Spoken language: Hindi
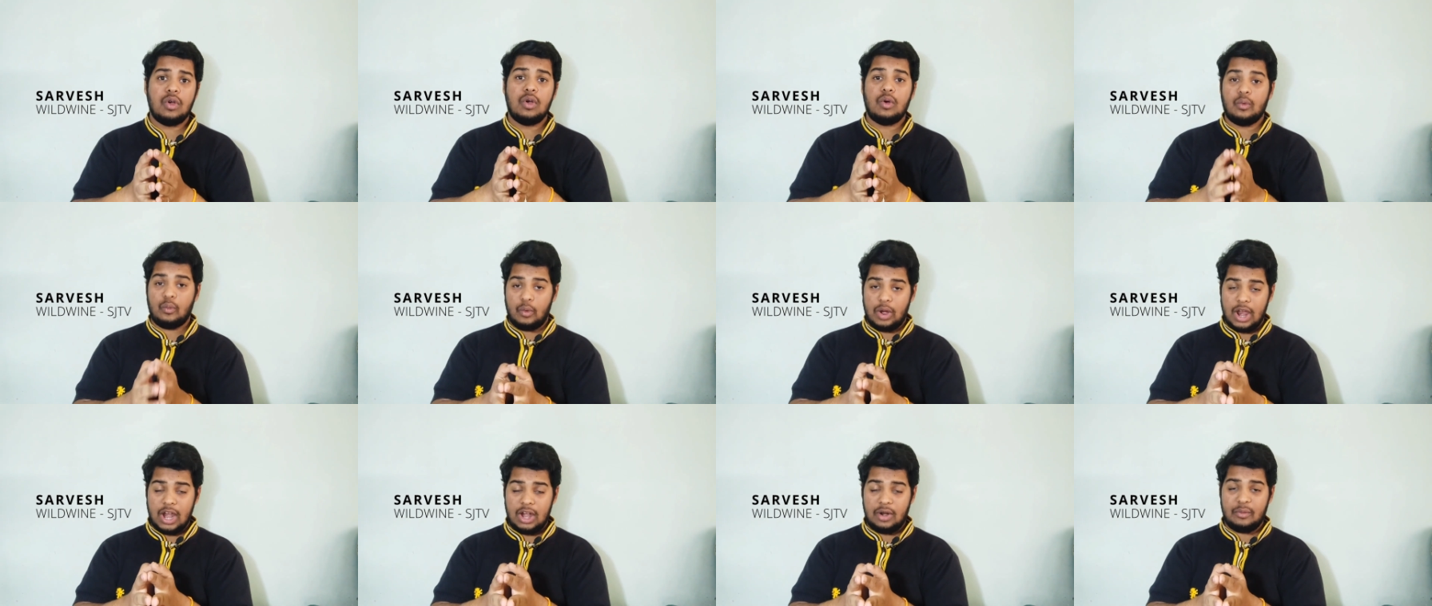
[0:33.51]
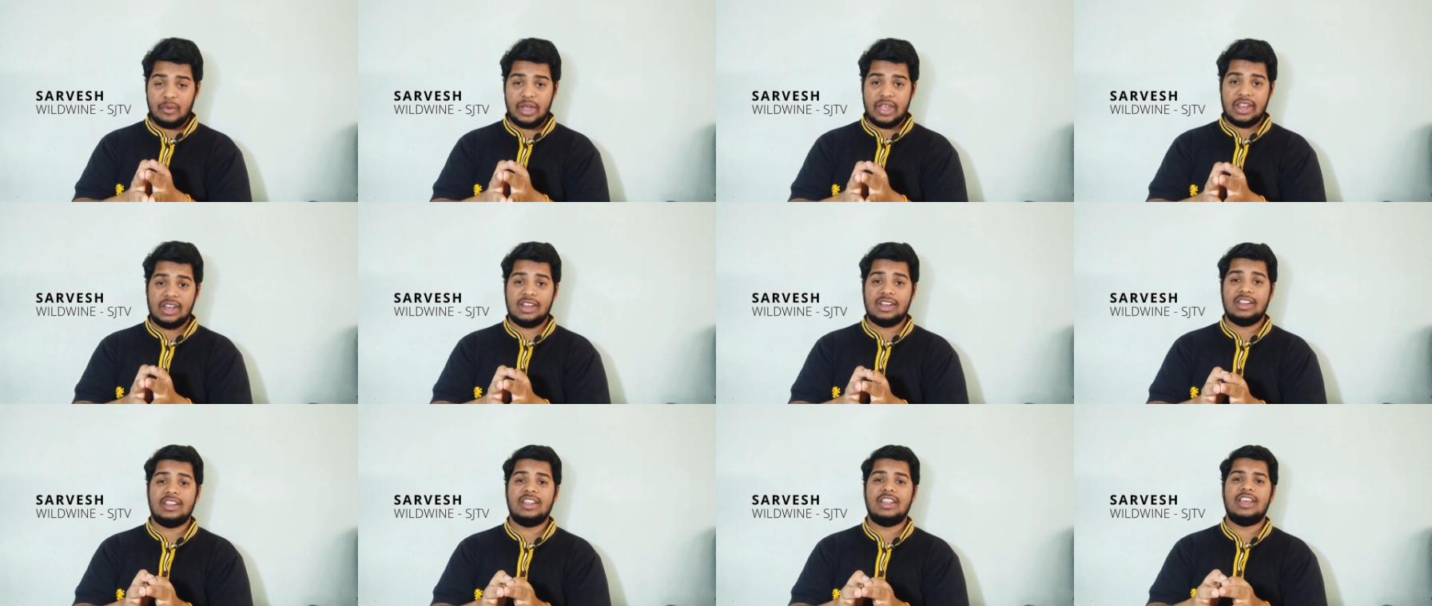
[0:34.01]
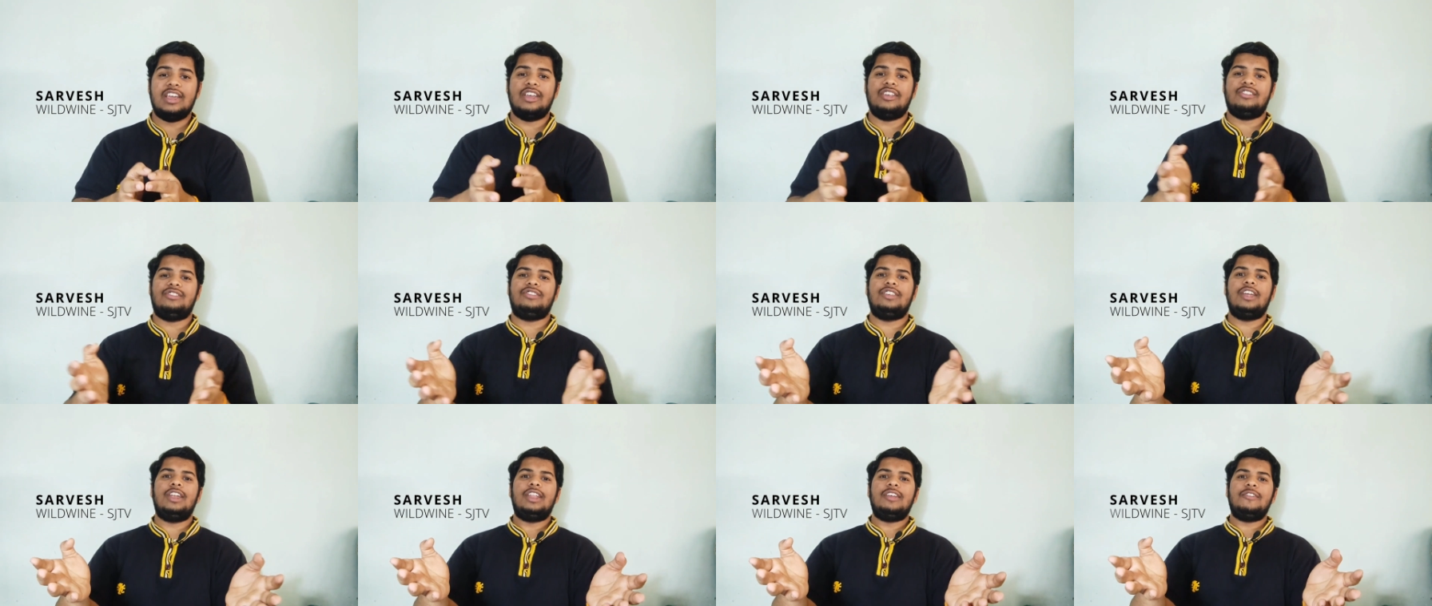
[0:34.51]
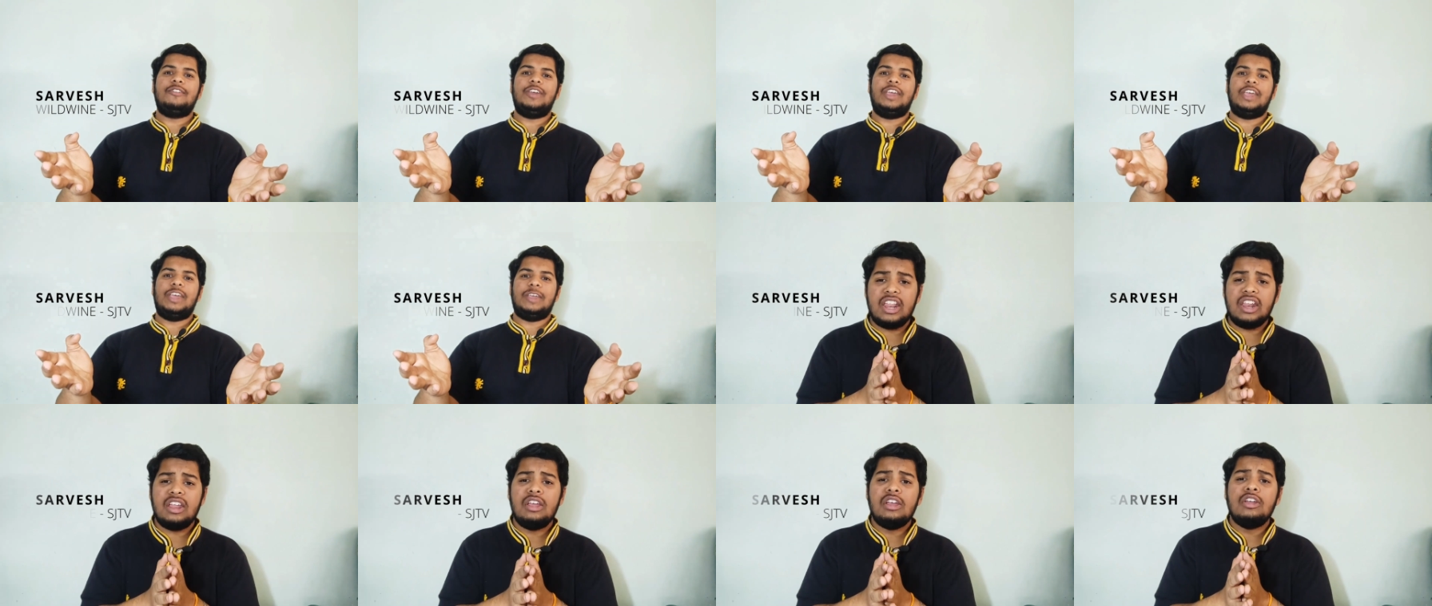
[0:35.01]
वाइल्ड वाइन एस टीवी
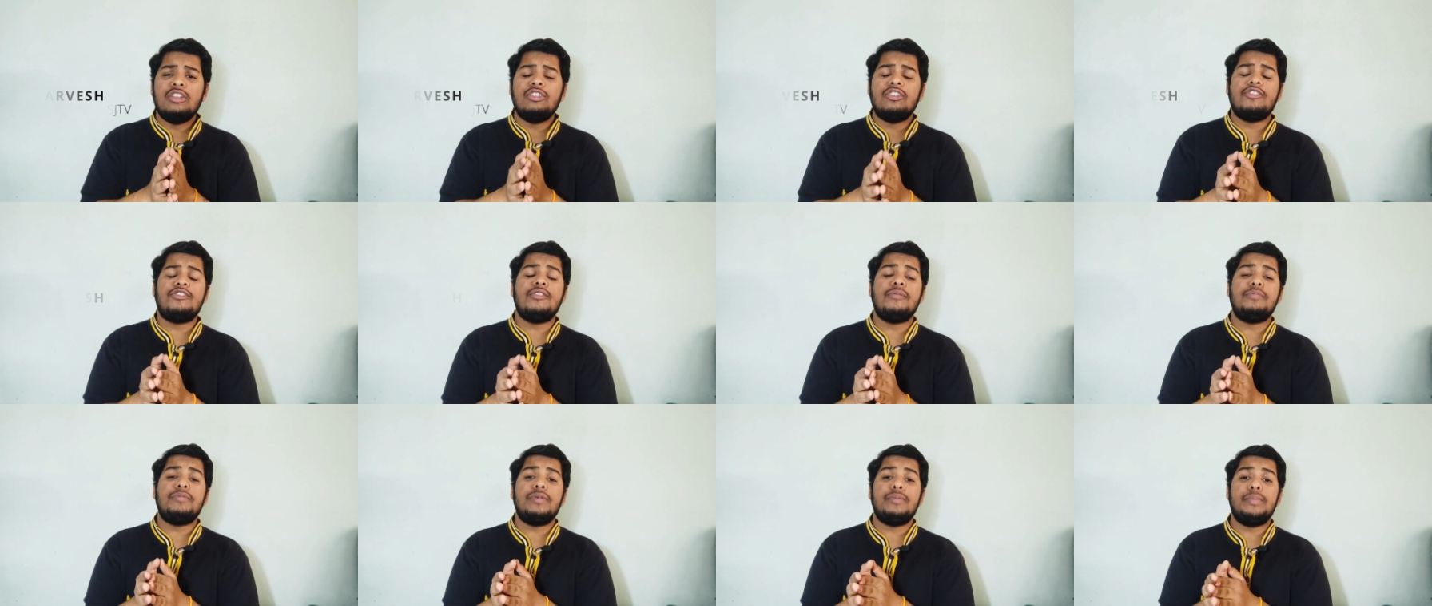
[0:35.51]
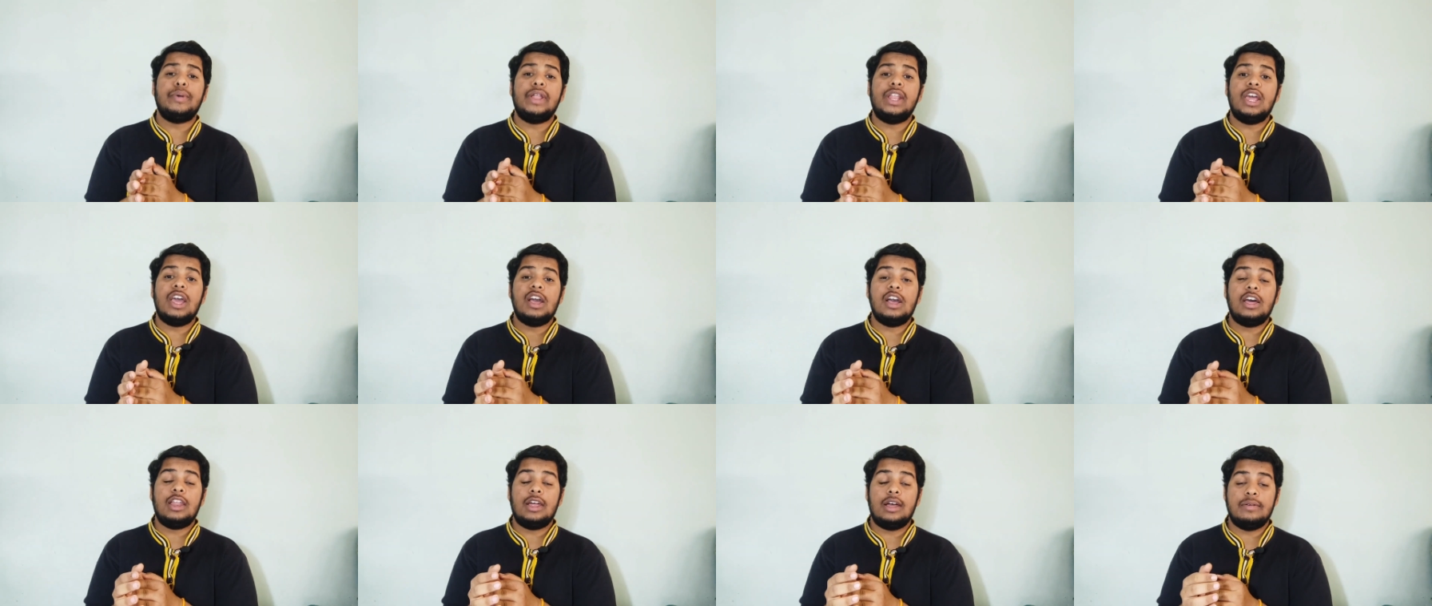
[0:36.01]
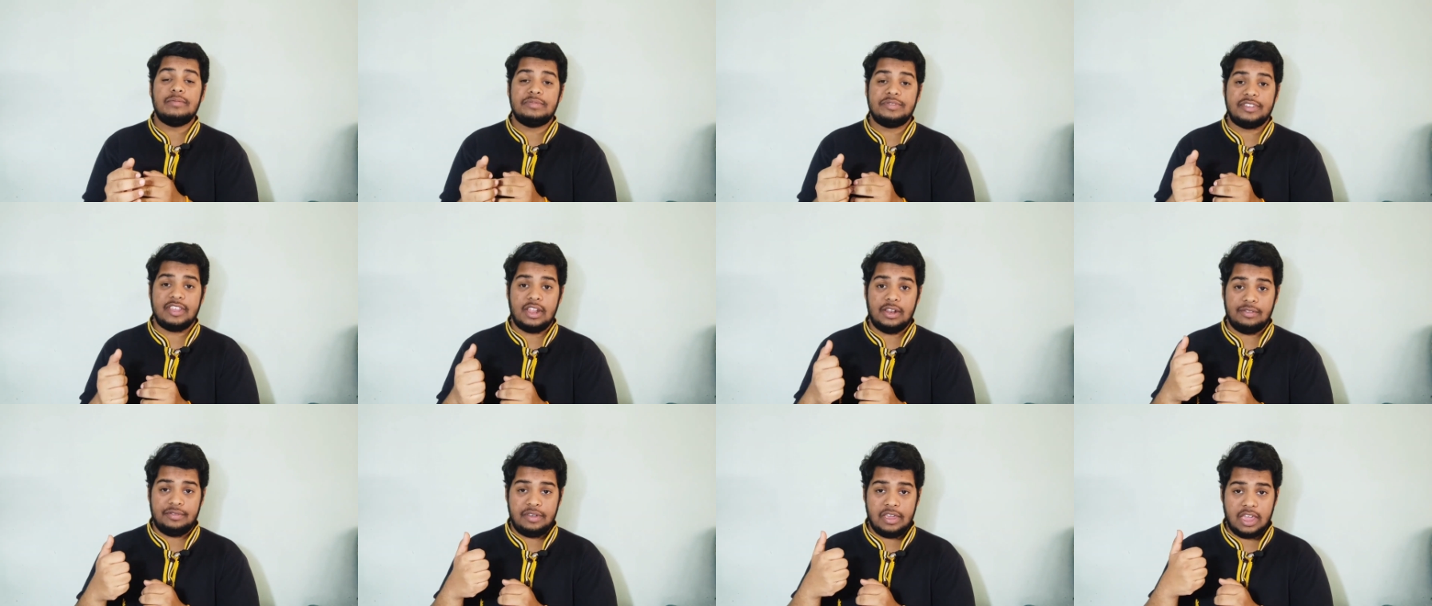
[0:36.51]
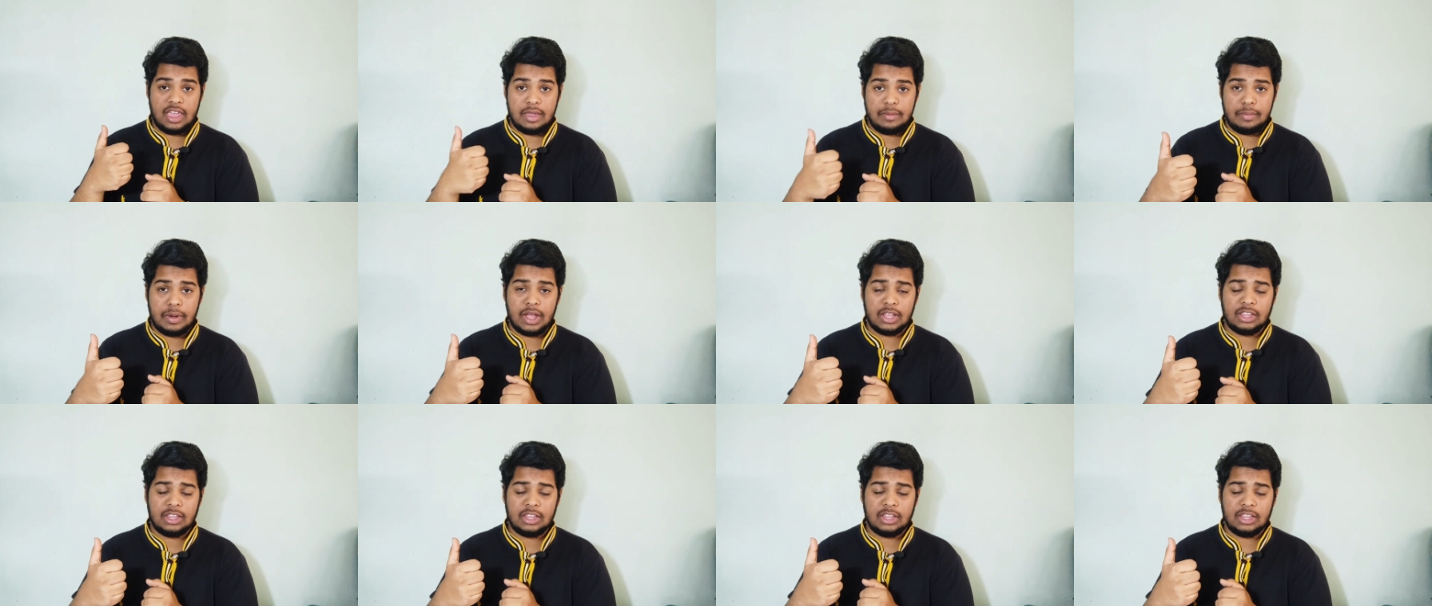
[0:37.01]
है तो सबसे पहले अगर हम सेल्फी की